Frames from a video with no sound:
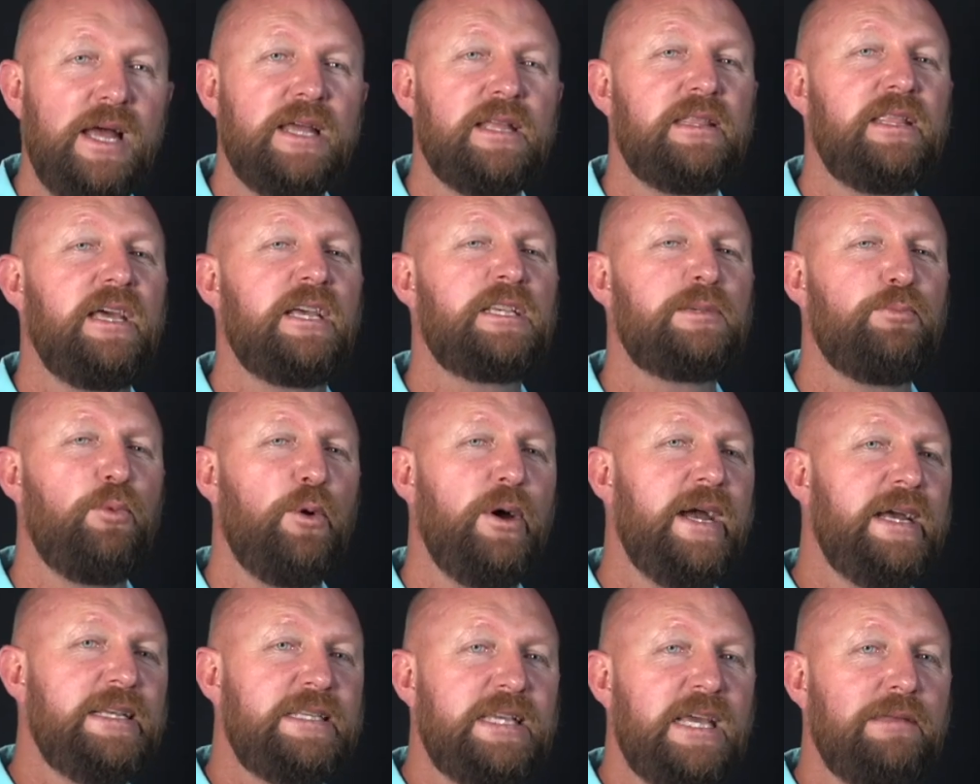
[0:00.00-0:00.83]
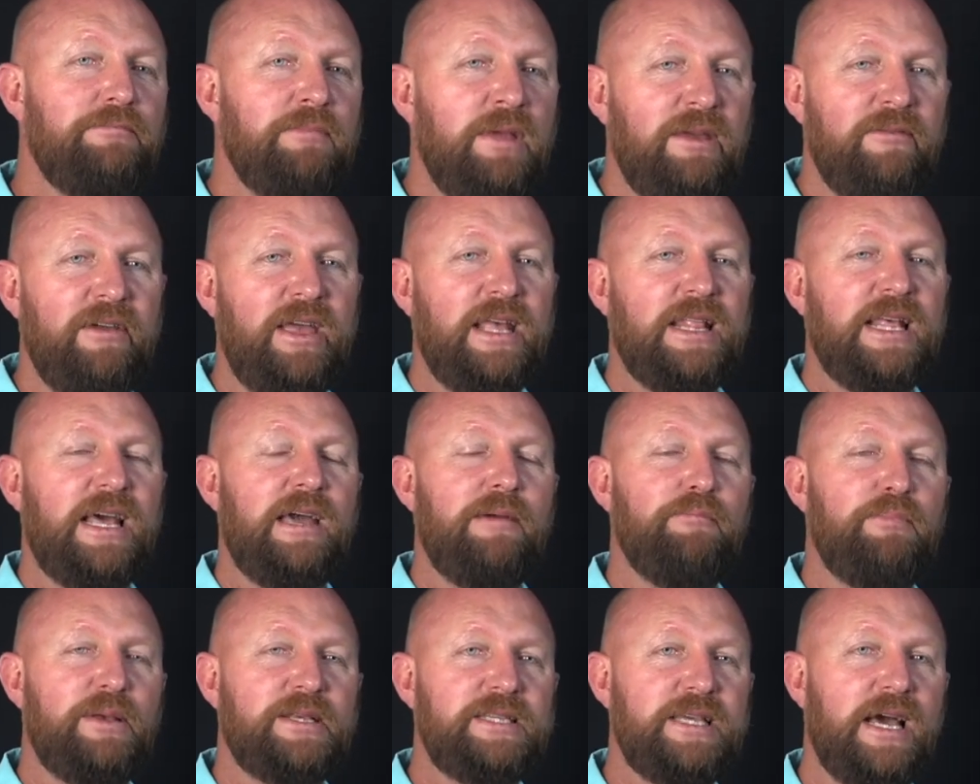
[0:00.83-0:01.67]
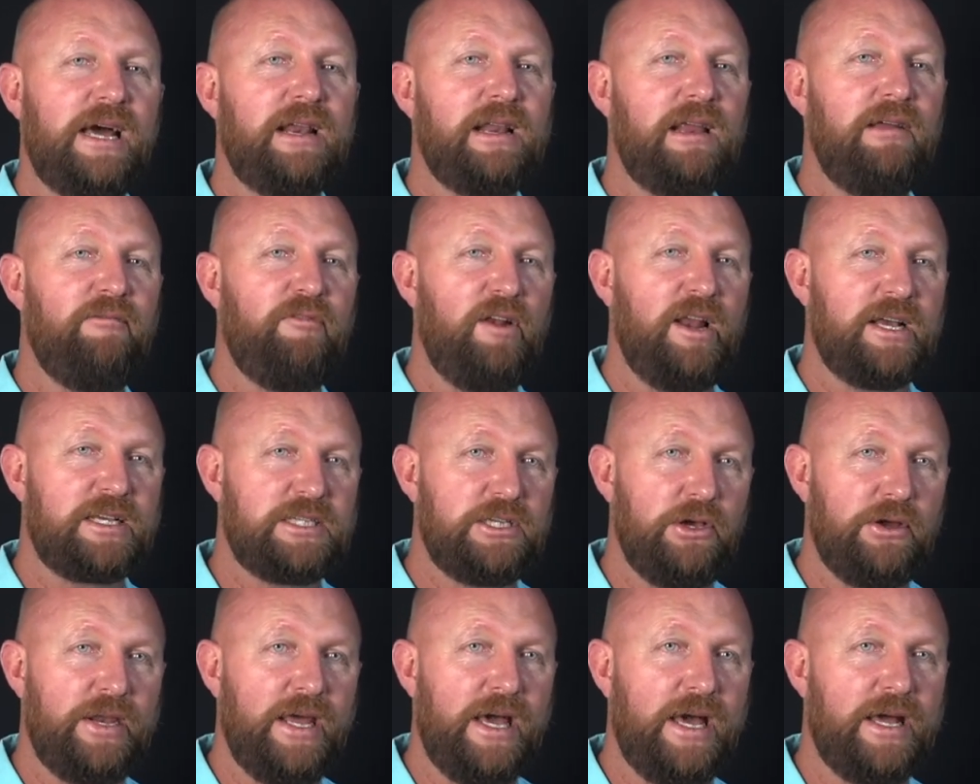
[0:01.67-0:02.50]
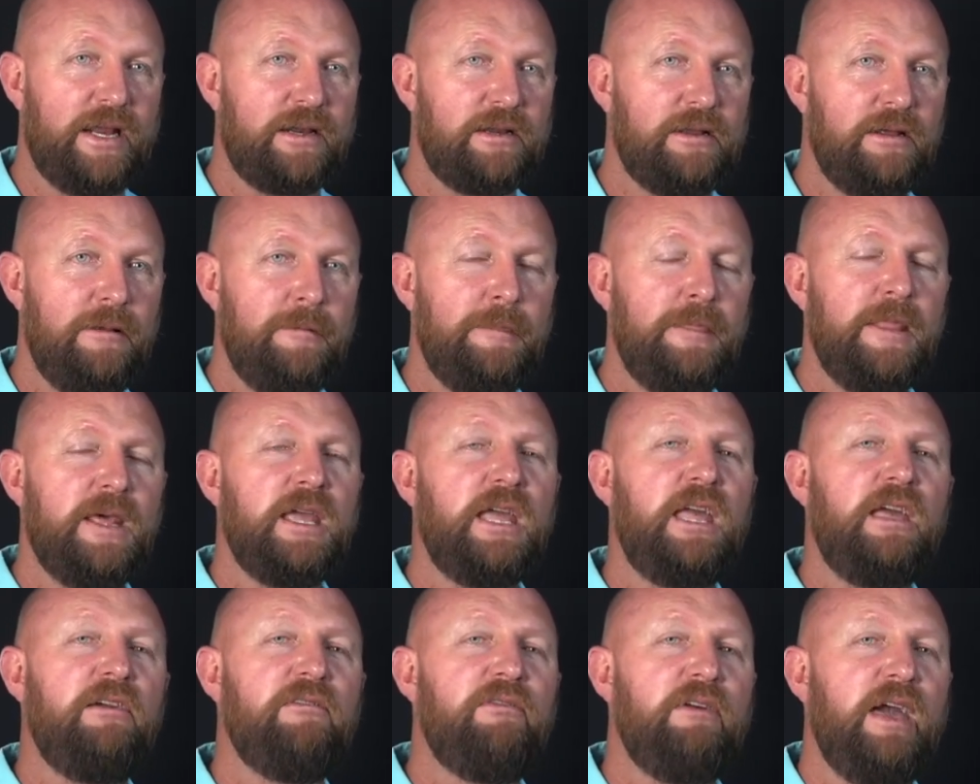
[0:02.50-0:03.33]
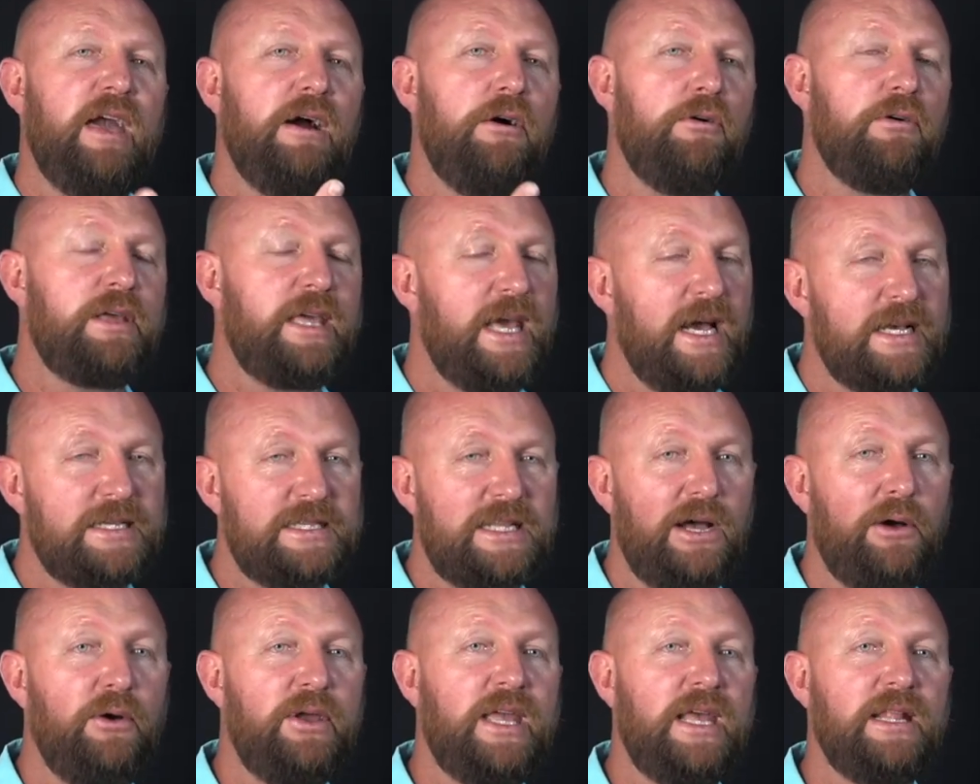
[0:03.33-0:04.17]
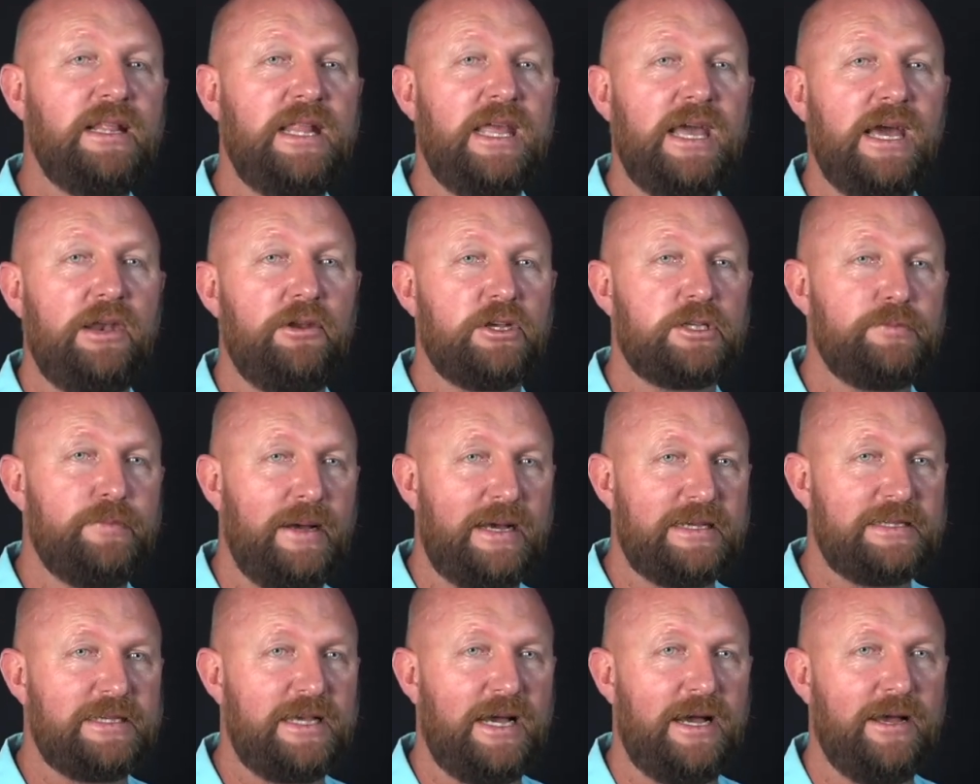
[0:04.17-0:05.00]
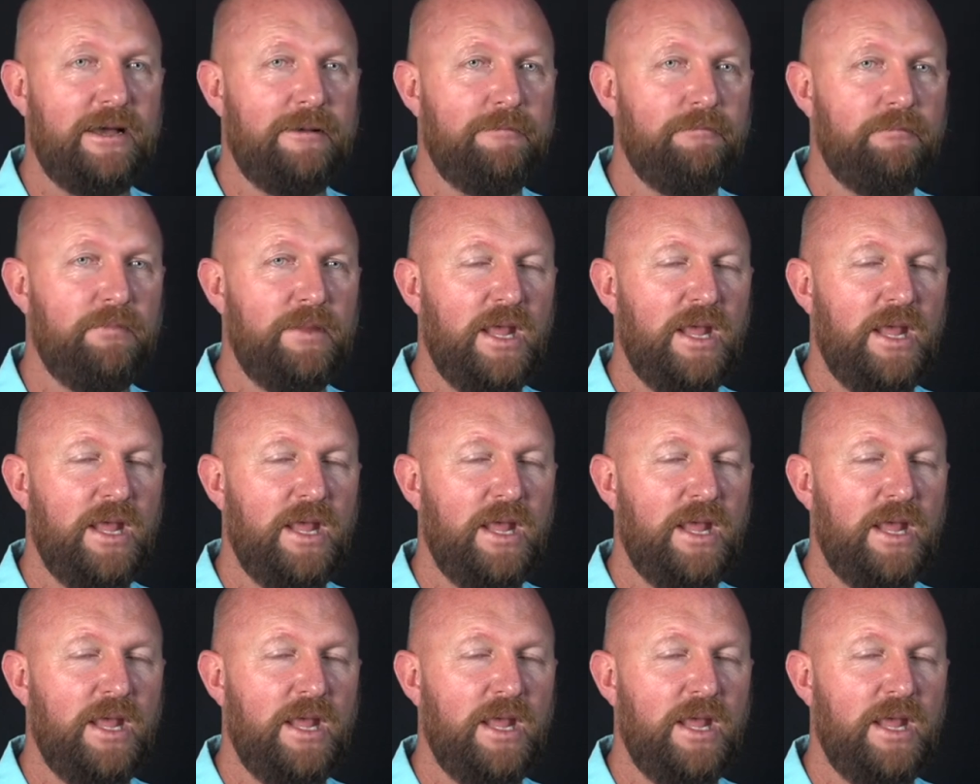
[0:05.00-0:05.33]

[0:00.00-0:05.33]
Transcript: Después en mi vida empecé a reflexionar y veo que hasta hoy en día nos pasa.